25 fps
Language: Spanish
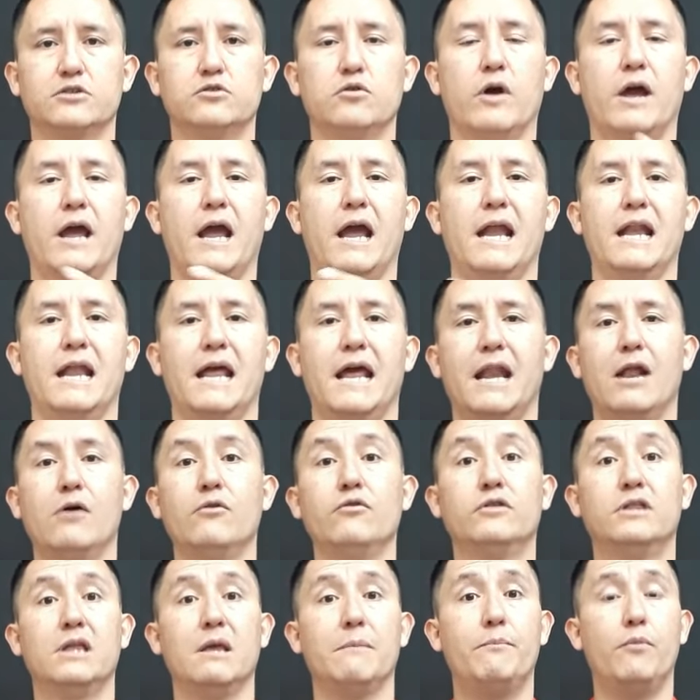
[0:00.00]
Eso genera
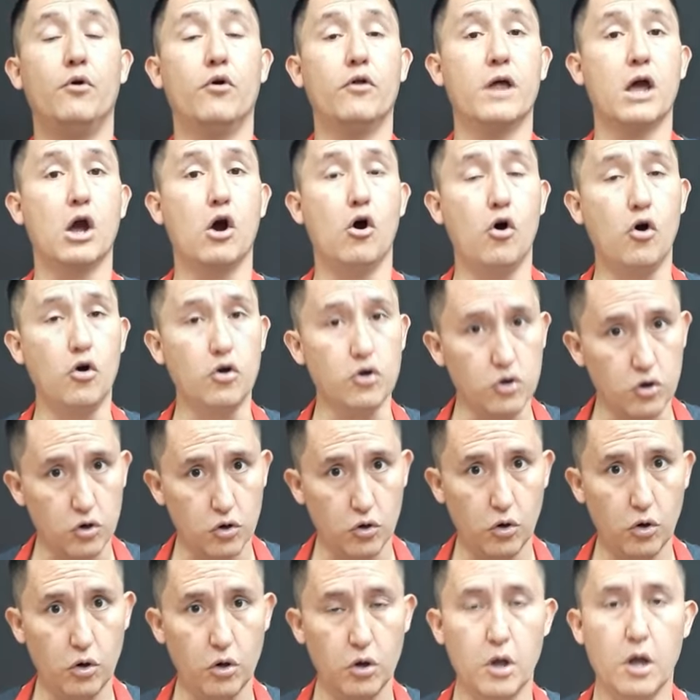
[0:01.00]
un tipo de
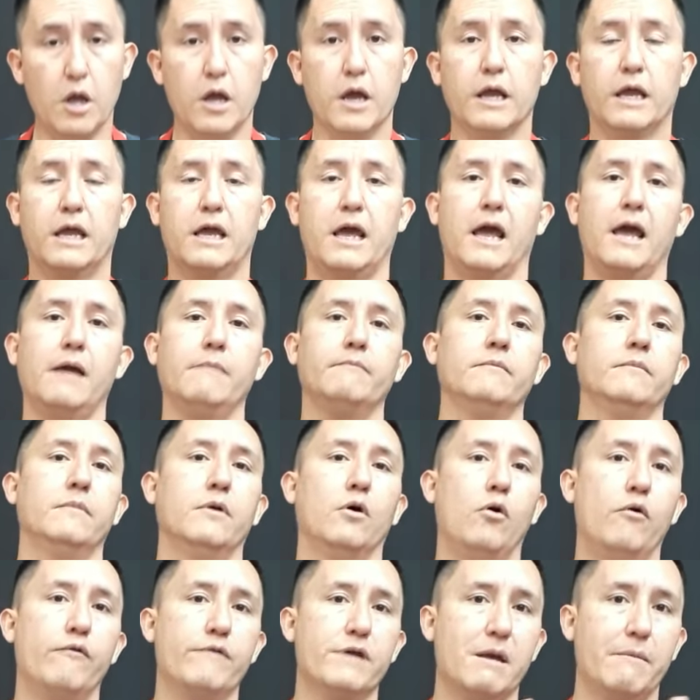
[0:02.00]
hongo que
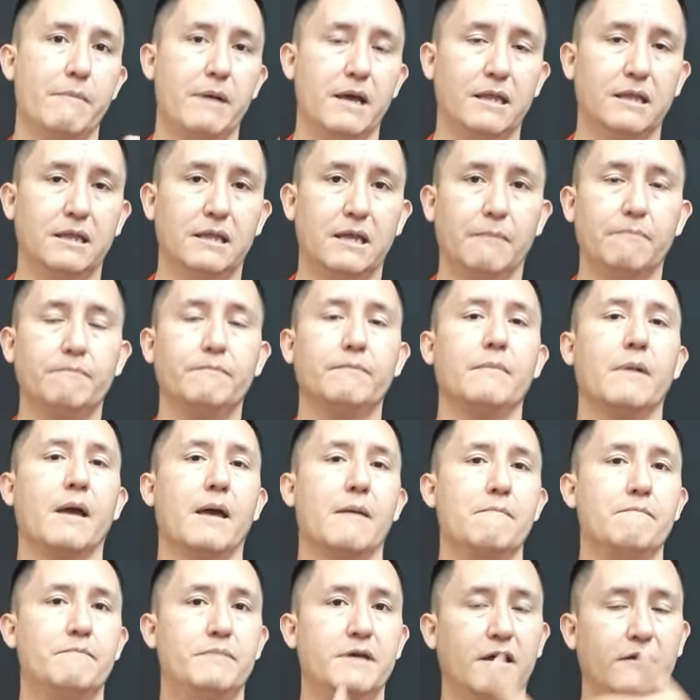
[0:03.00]
obviamente
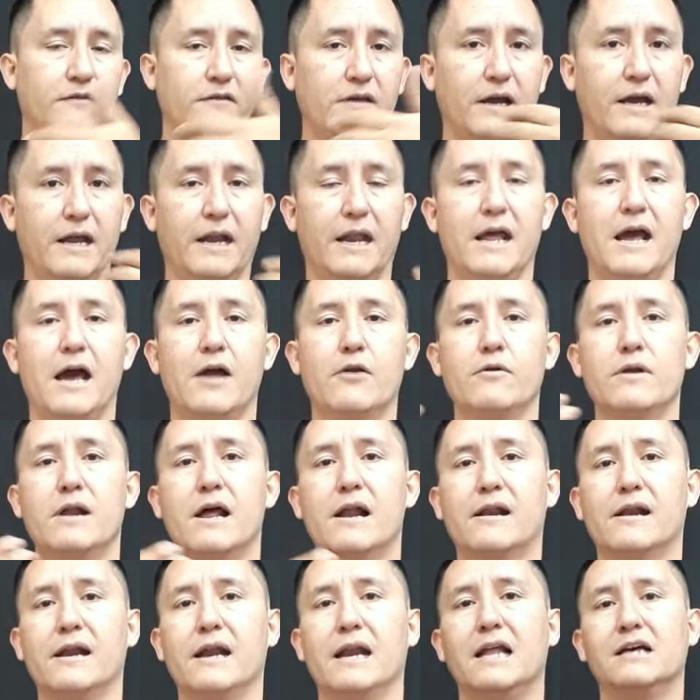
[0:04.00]
empieza a crear
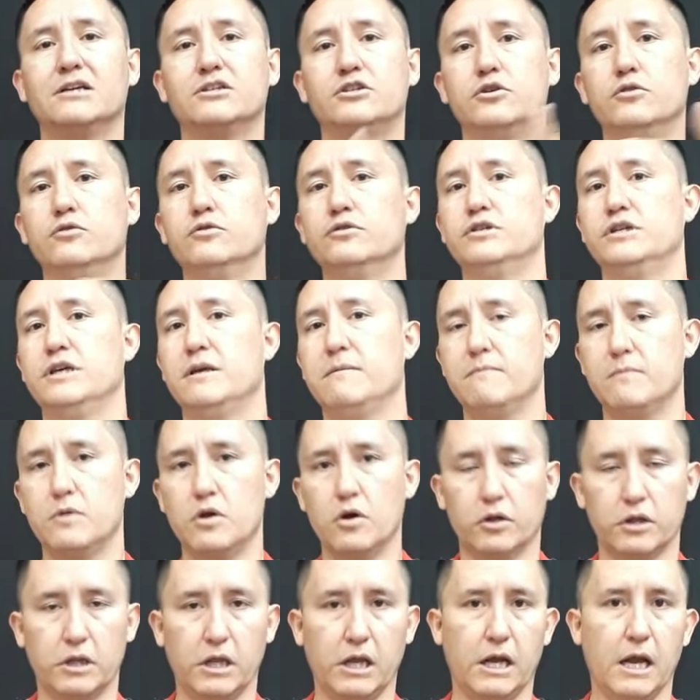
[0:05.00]
una relación
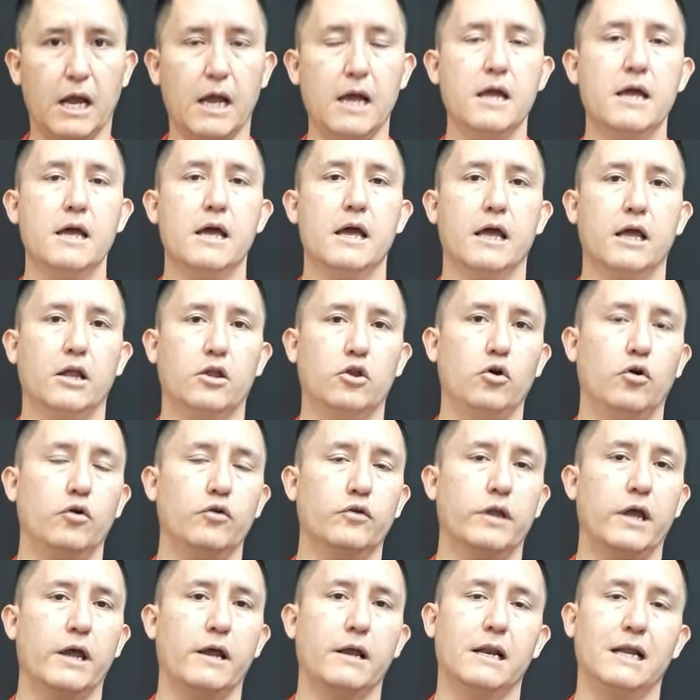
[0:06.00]
simbiótica
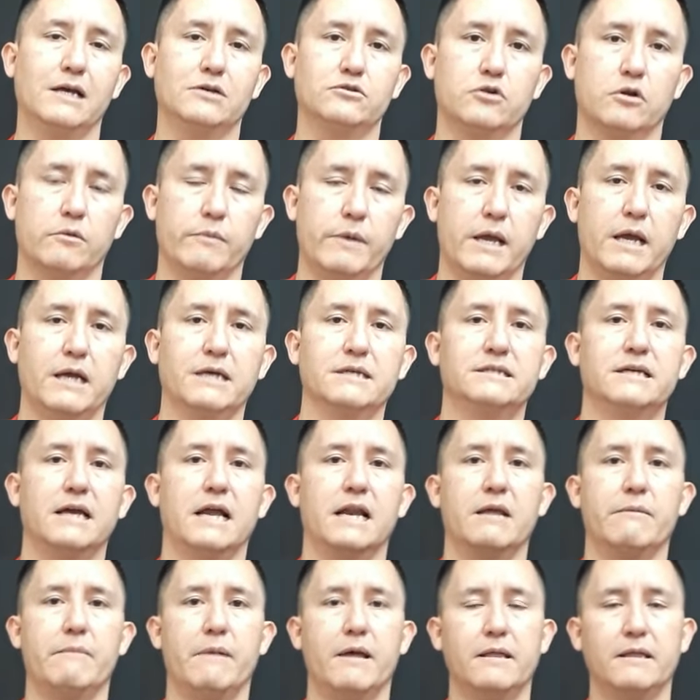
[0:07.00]
donde las hormigas
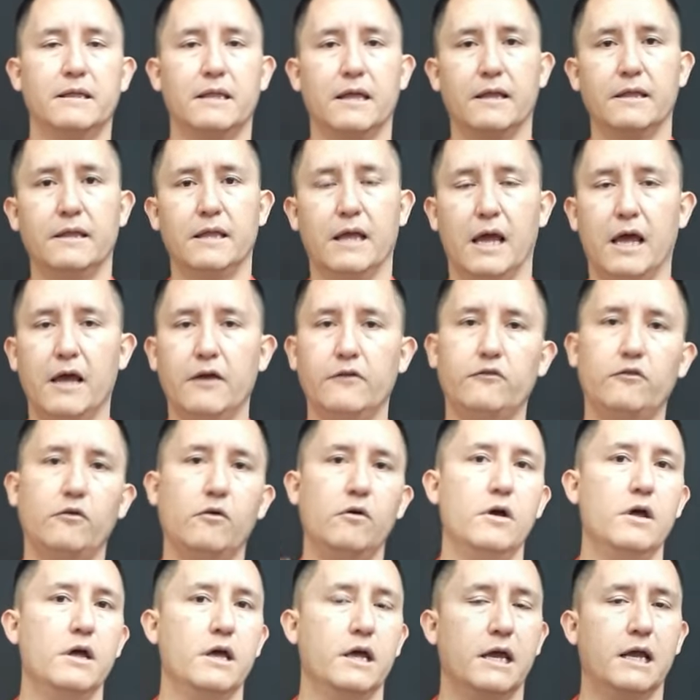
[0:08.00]
se alimentan de
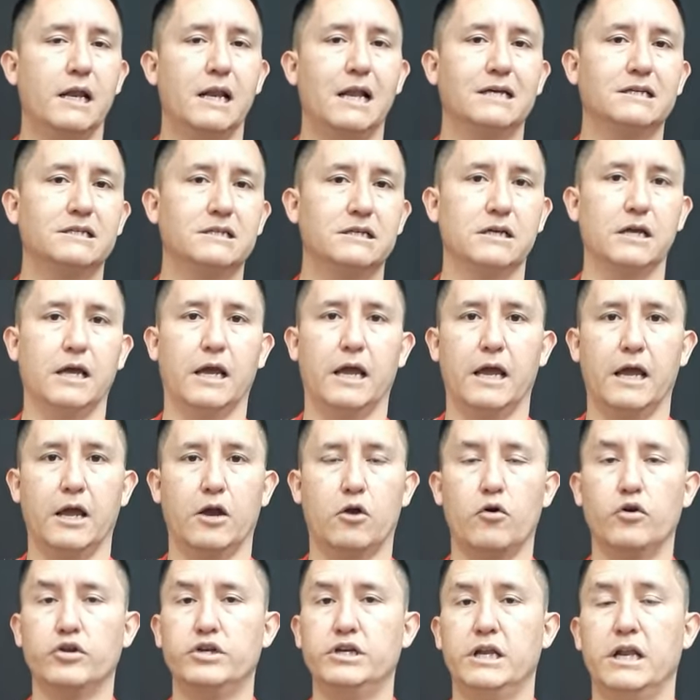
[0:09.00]
eso y las
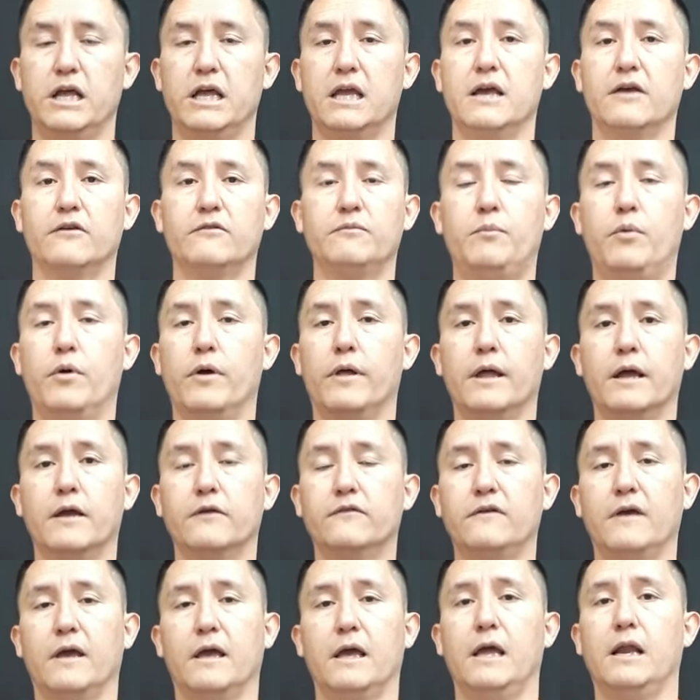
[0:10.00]
eh, cochinillas
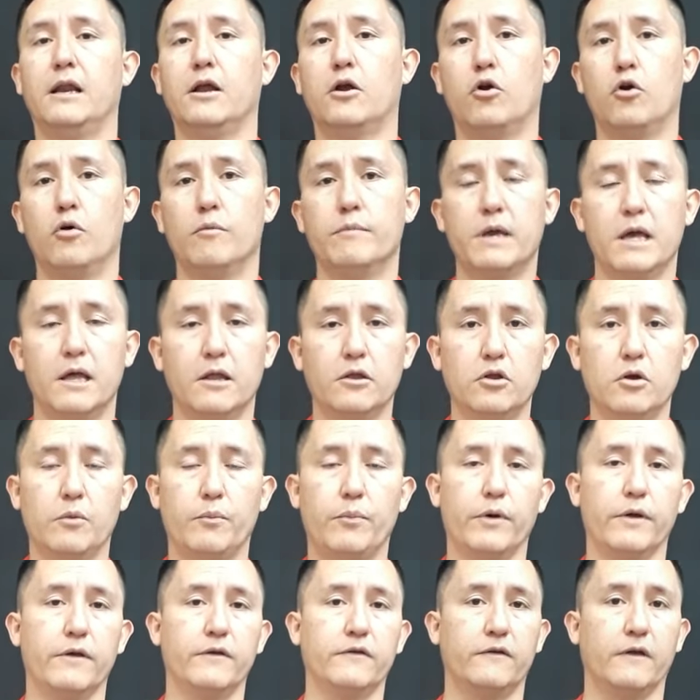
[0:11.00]
pueden seguir
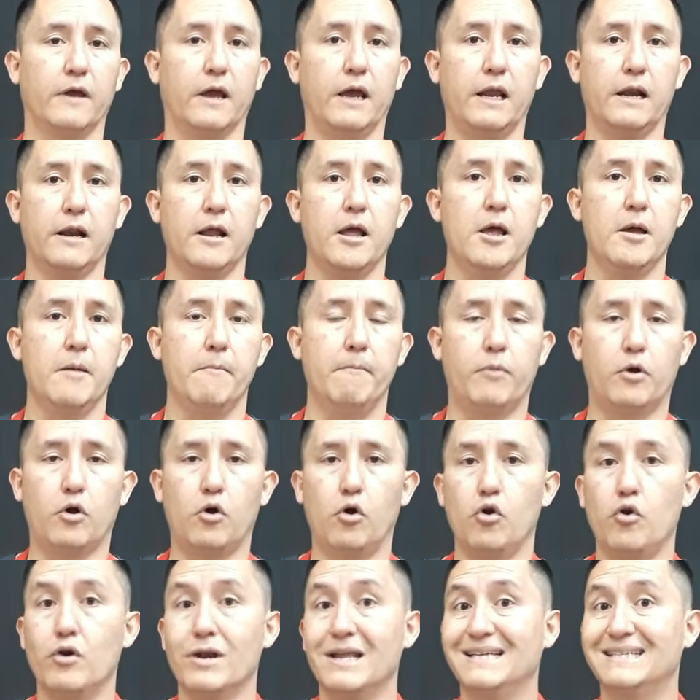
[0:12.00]
comiendo, pueden seguir
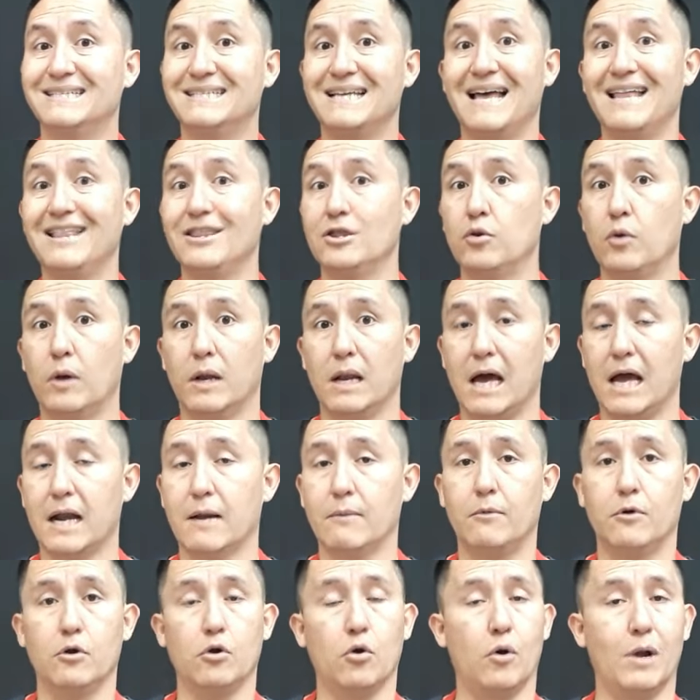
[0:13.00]
colonizando el
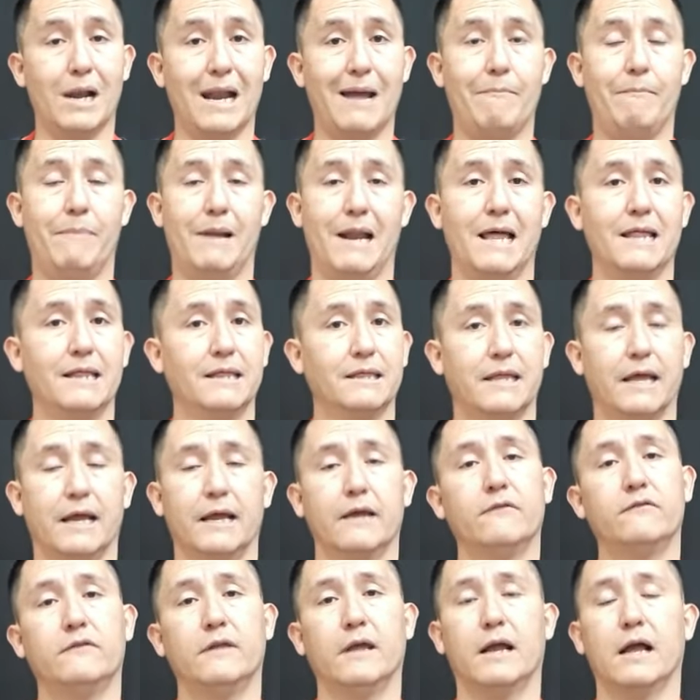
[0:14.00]
árbol o la planta
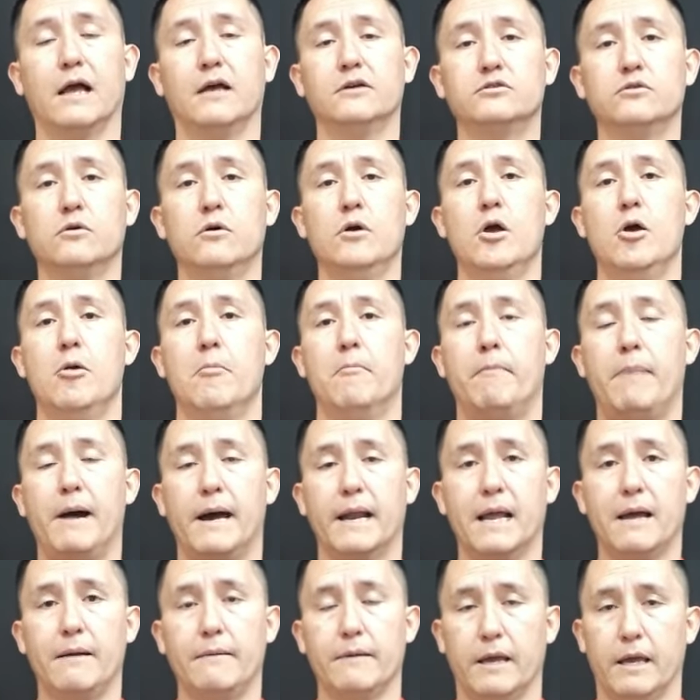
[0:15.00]
en este caso
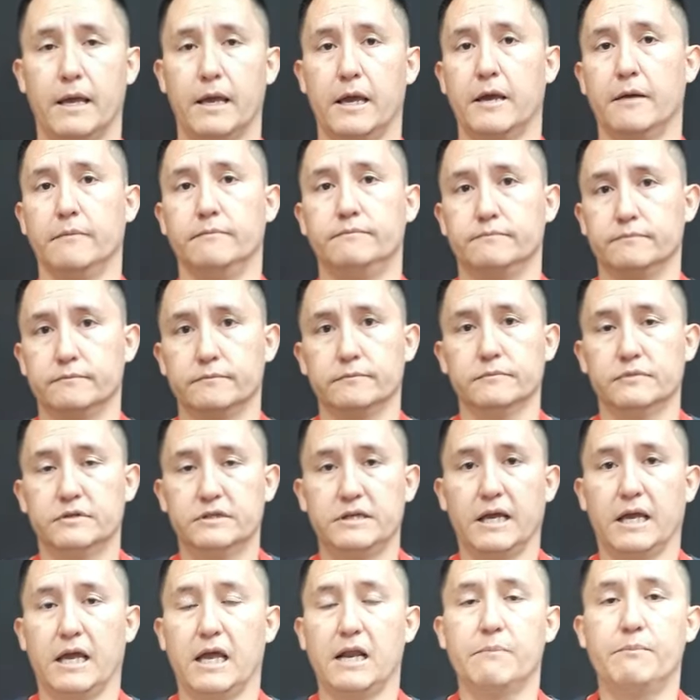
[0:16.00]
para eh,
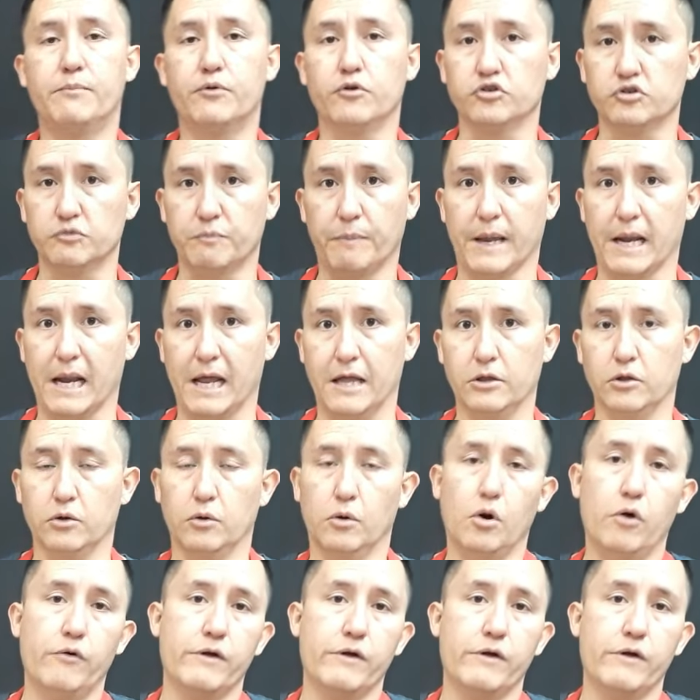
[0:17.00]
seguir prosperando.